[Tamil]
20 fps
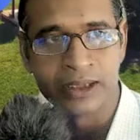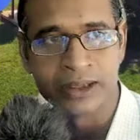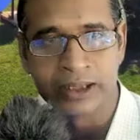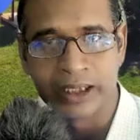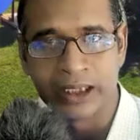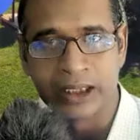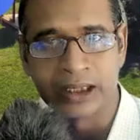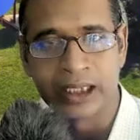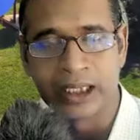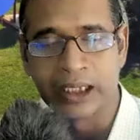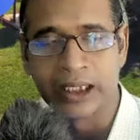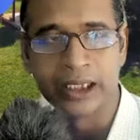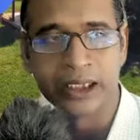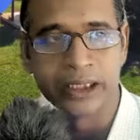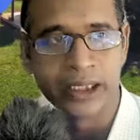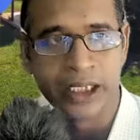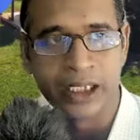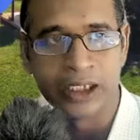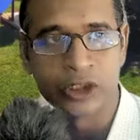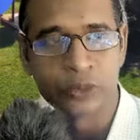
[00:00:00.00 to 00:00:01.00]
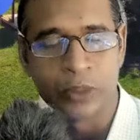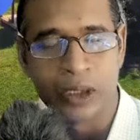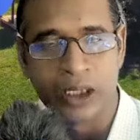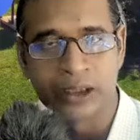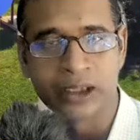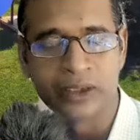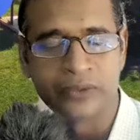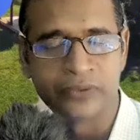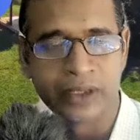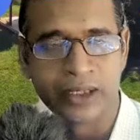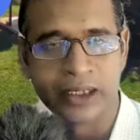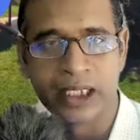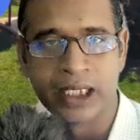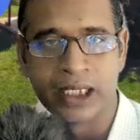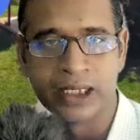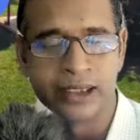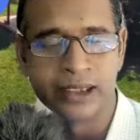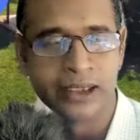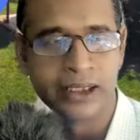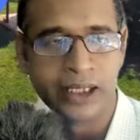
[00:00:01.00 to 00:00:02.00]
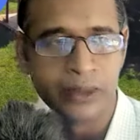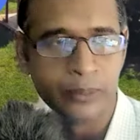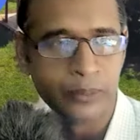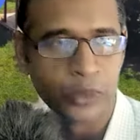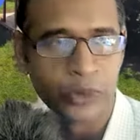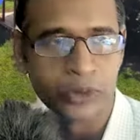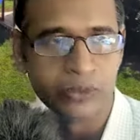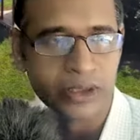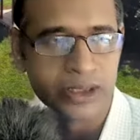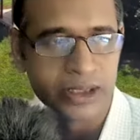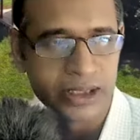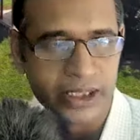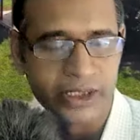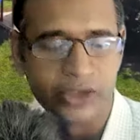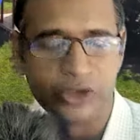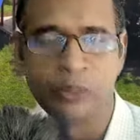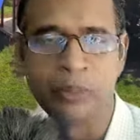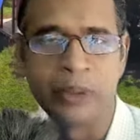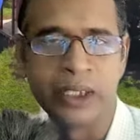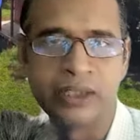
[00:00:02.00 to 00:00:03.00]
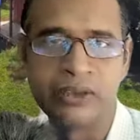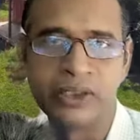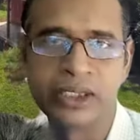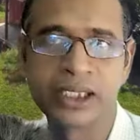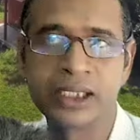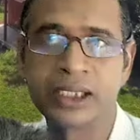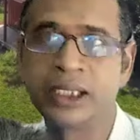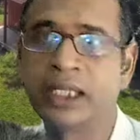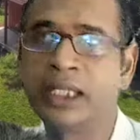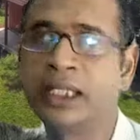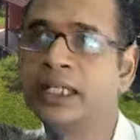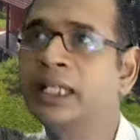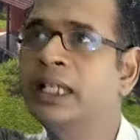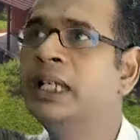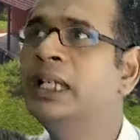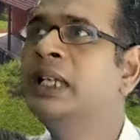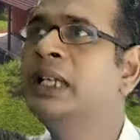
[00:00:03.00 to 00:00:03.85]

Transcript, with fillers: சரிங்களா எங்கேயாவது ஸ்மால் கேப் ஃபண்டில் அது இதையும் போட்டு வச்சுட்டு எதையோ பண்ணி வச்சிருக்கிறாரு